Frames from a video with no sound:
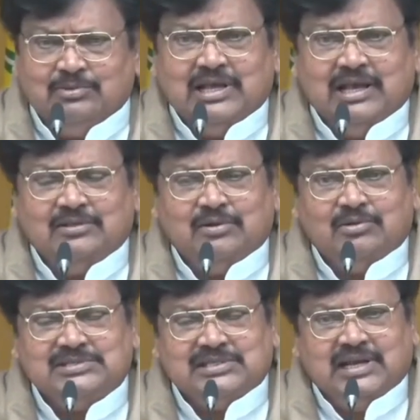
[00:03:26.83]
ఏముందా
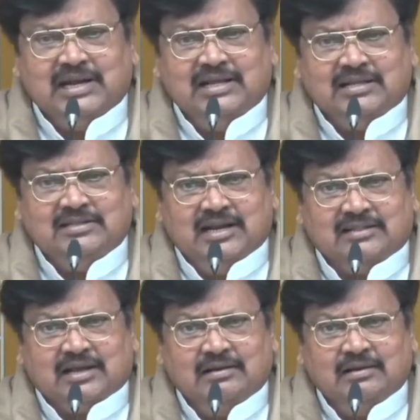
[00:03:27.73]
అందులో సిఐడి
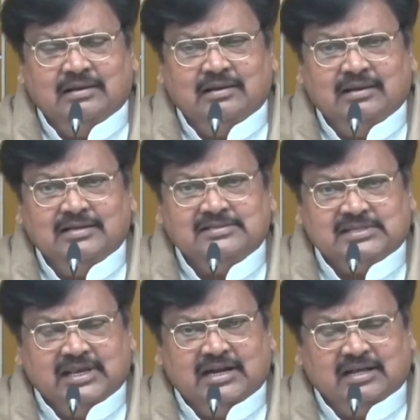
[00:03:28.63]
అధినేత
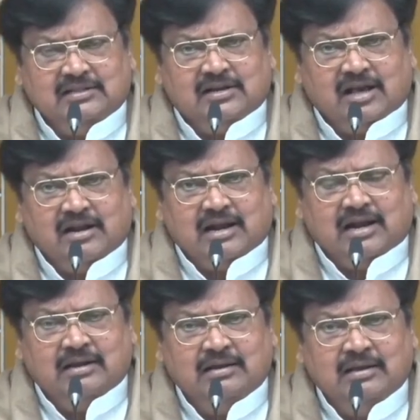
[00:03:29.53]
సిఐడి
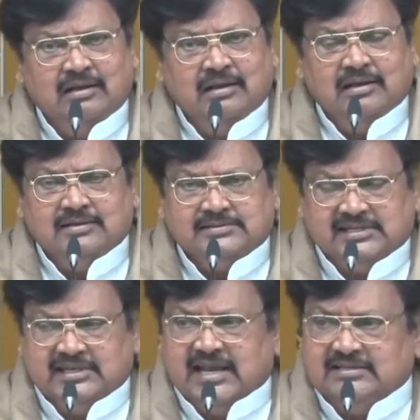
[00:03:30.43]
అధికారులారా
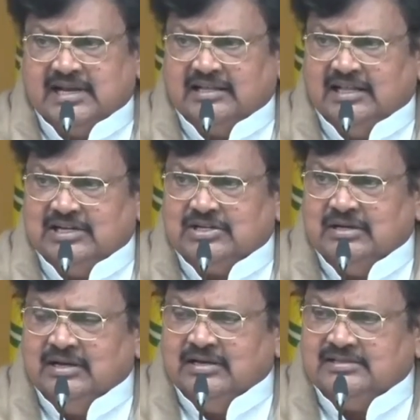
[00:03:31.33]
సిఐ జగదీష్
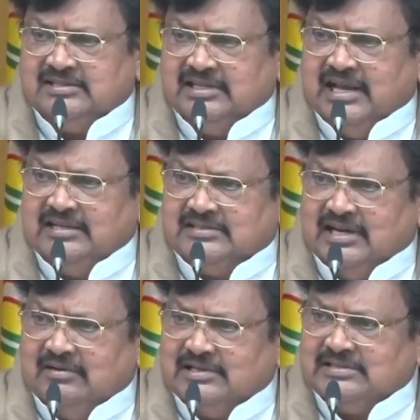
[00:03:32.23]
సిఐ
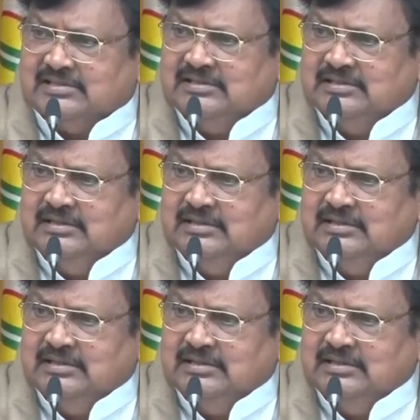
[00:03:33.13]
శ్రీనివాస్